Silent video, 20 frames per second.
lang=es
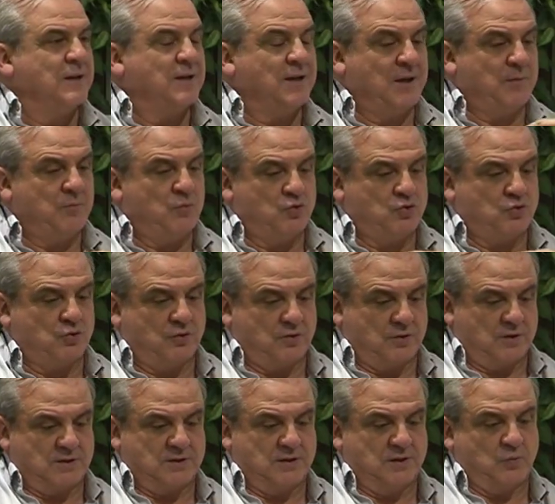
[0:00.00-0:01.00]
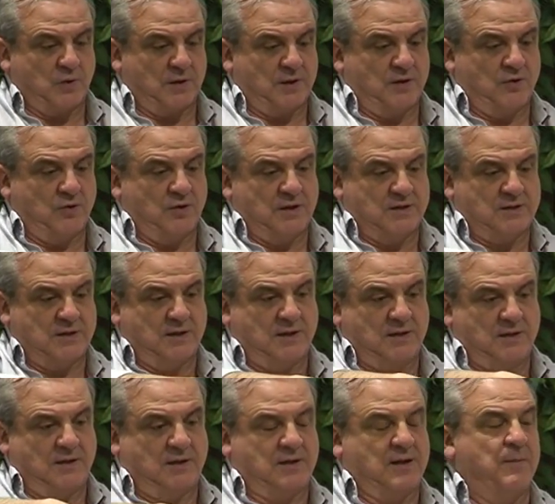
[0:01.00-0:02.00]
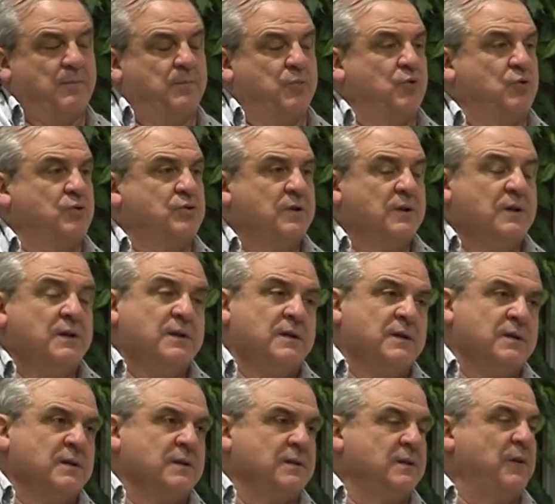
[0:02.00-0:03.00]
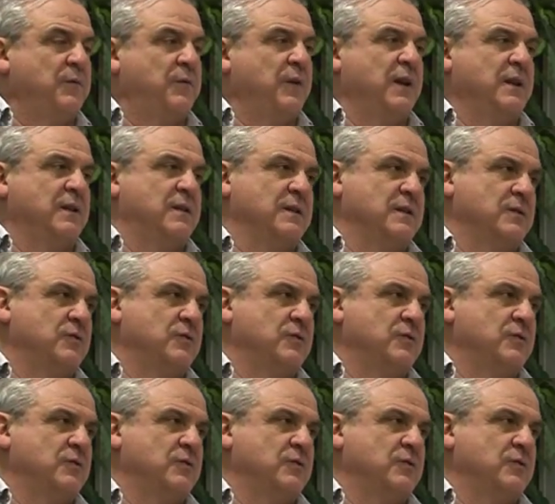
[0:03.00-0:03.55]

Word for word: y muchas situaciones y, campos diferentes.